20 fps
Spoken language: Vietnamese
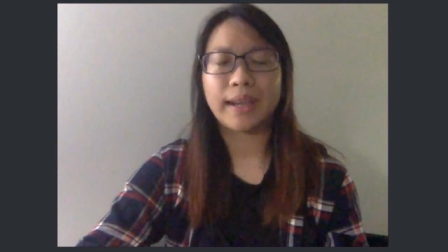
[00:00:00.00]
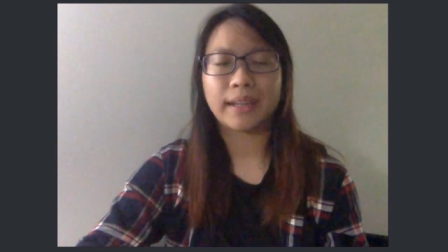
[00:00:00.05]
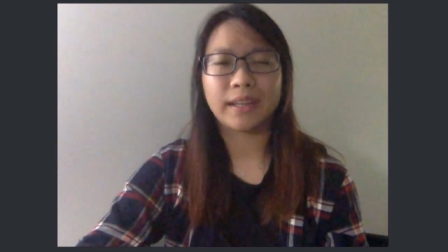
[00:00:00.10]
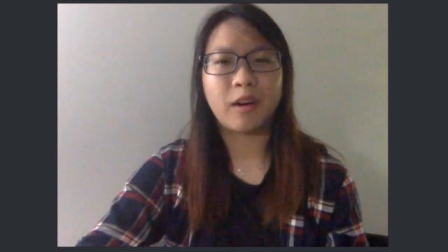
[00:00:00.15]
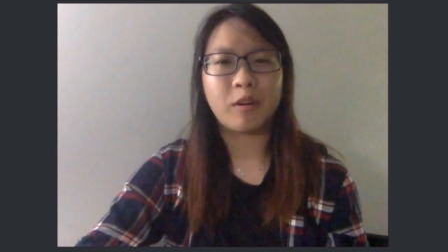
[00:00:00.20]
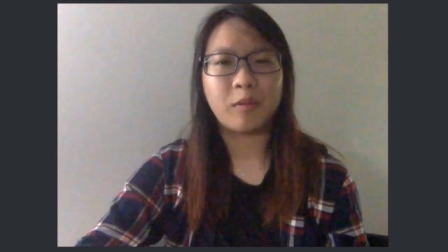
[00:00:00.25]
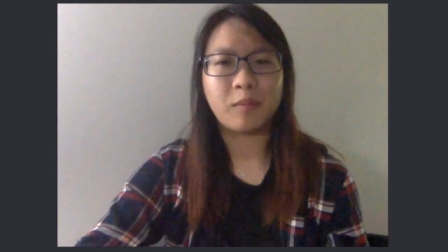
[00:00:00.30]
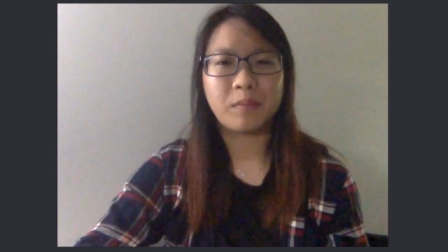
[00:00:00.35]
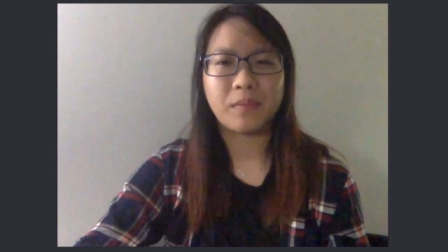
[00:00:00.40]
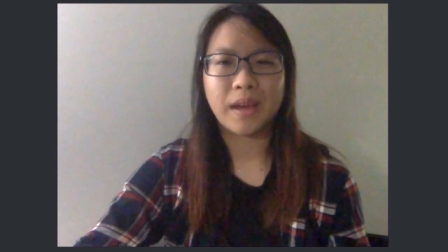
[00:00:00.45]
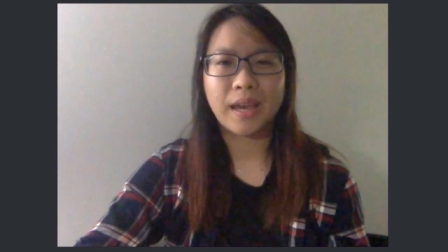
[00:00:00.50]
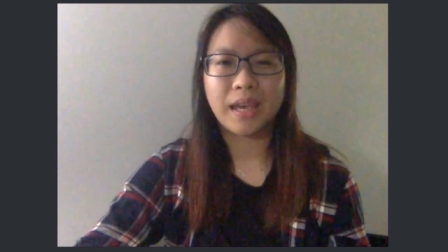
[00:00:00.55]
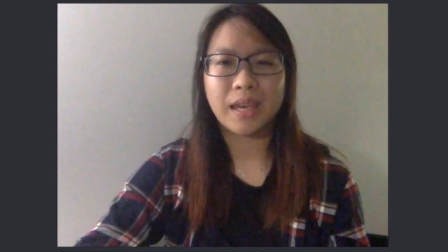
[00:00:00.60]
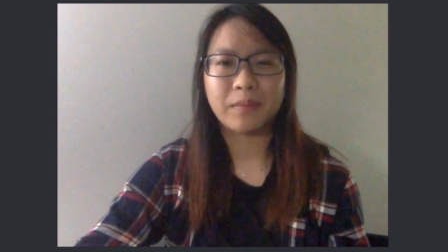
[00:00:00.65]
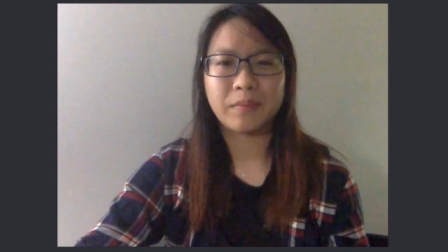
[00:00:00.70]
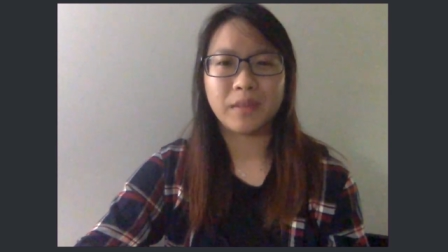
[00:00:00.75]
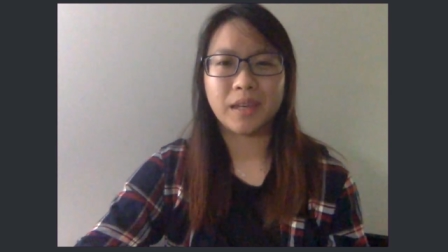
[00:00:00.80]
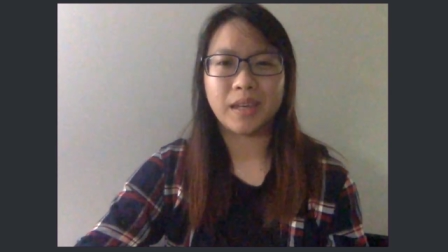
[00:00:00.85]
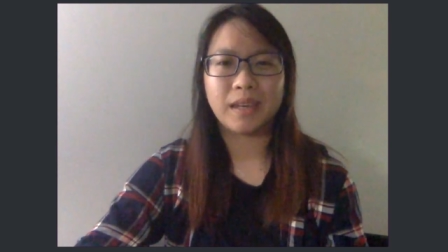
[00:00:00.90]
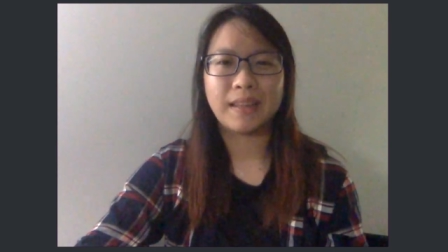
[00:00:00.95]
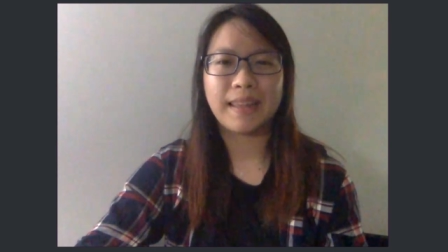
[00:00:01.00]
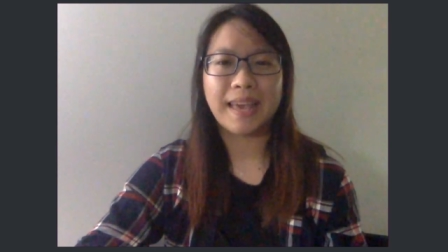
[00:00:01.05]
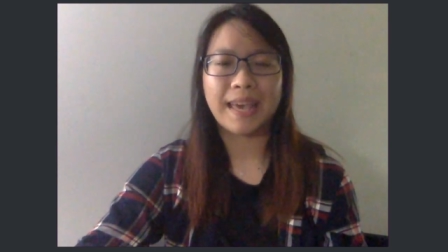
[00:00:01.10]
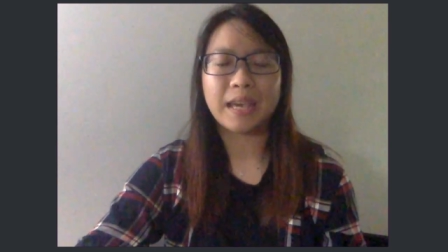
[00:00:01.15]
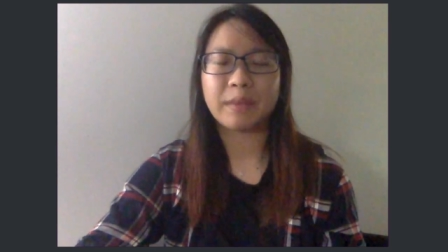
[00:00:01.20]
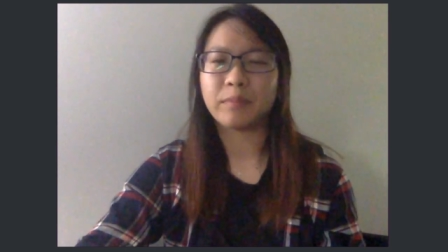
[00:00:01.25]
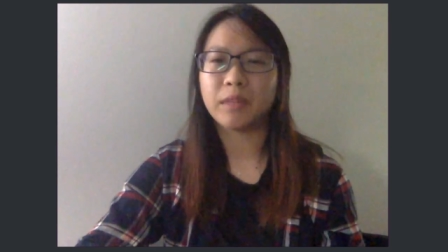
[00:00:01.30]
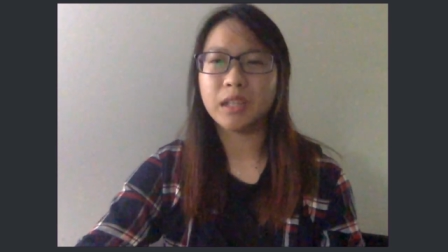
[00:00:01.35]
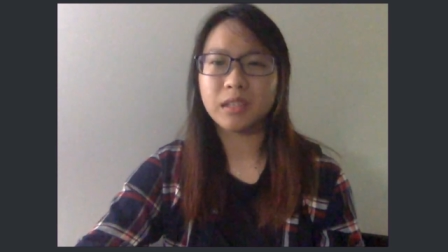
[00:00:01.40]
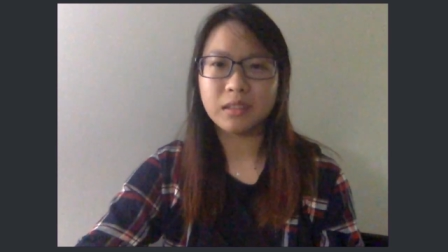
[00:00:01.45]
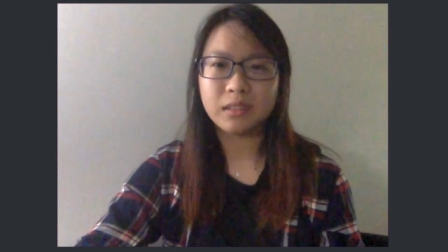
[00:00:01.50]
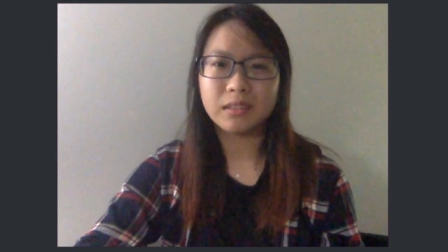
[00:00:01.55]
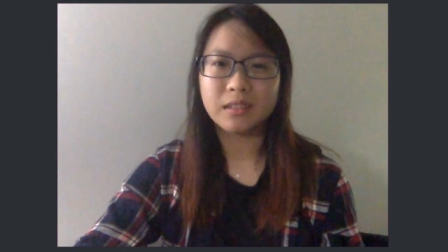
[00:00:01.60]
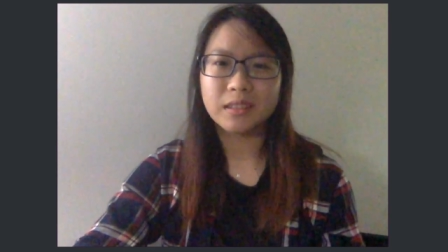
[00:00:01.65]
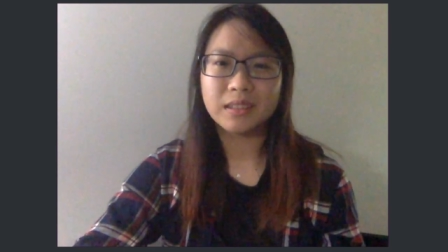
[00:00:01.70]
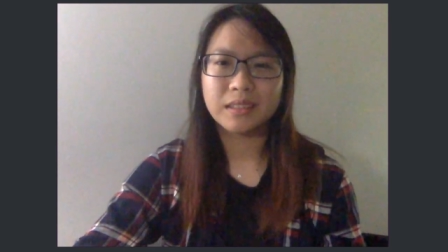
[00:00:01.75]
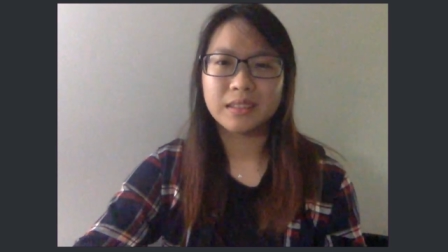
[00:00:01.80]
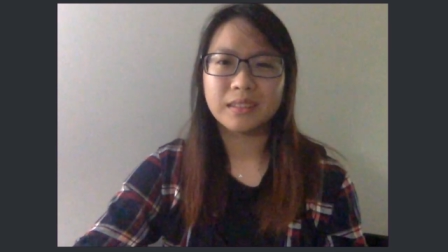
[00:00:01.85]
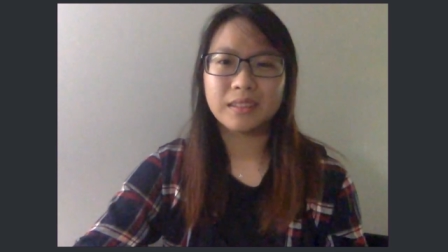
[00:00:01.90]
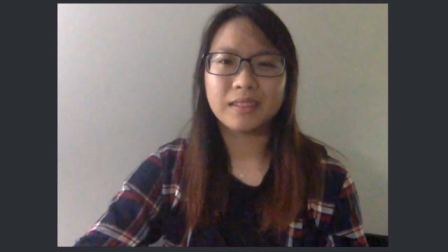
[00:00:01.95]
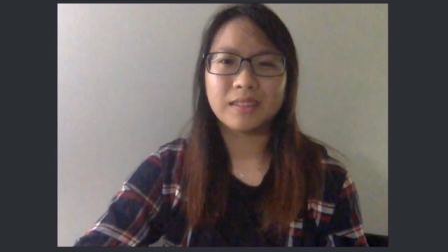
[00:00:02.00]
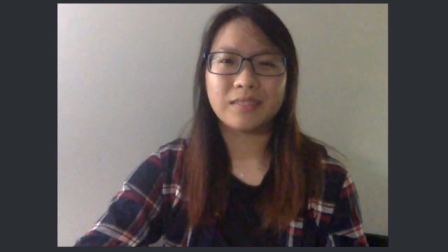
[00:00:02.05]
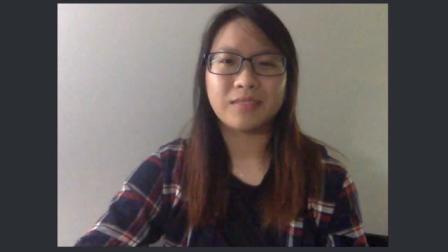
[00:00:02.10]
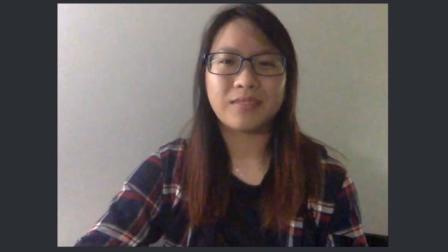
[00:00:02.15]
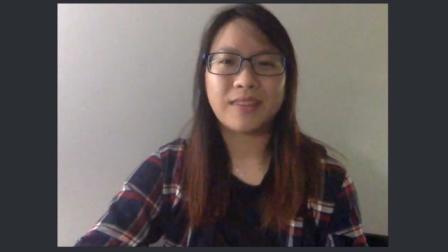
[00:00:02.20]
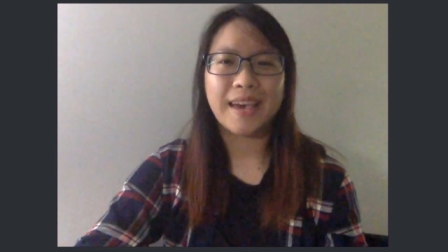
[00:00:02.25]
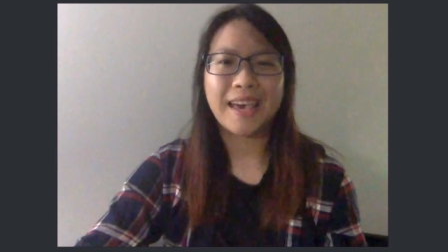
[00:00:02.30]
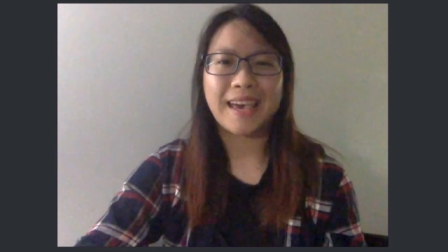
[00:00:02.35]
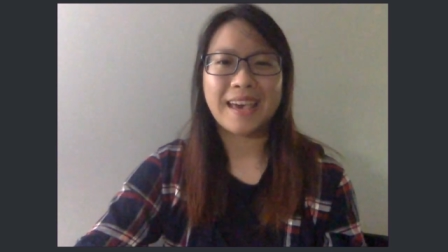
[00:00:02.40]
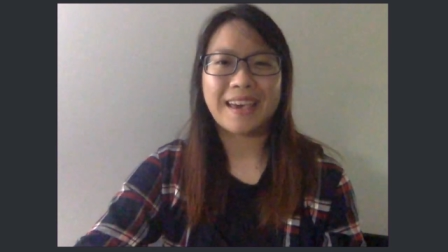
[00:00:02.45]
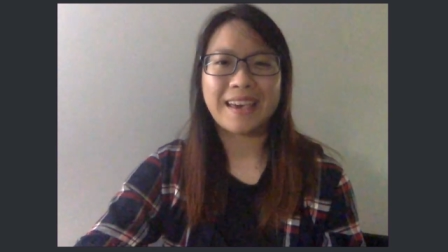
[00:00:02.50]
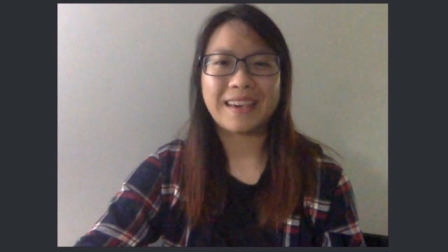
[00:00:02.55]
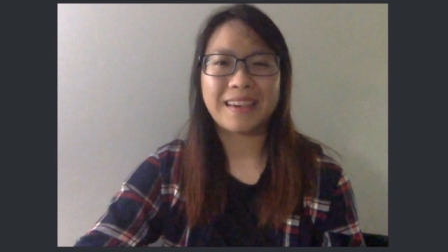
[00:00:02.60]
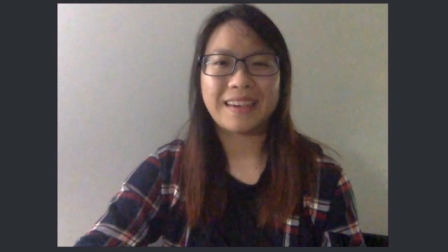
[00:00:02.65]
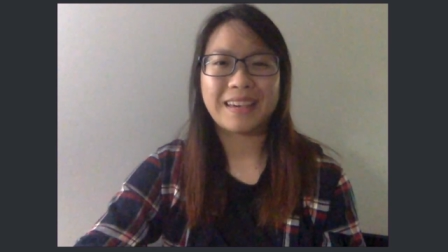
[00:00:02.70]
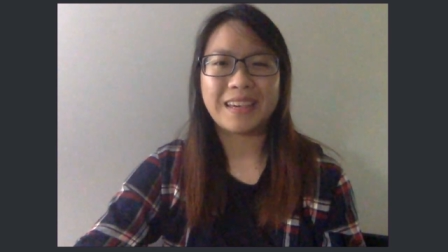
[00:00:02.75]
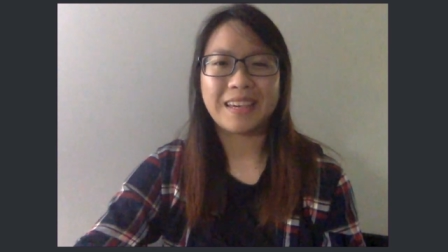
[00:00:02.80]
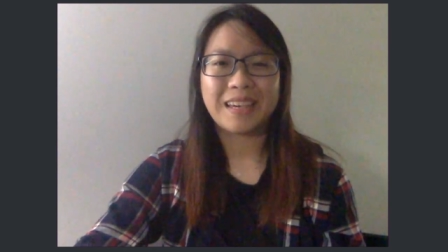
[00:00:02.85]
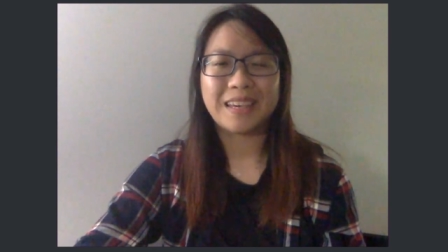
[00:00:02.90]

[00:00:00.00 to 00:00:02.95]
hoạt động mà em nghĩ là em thích và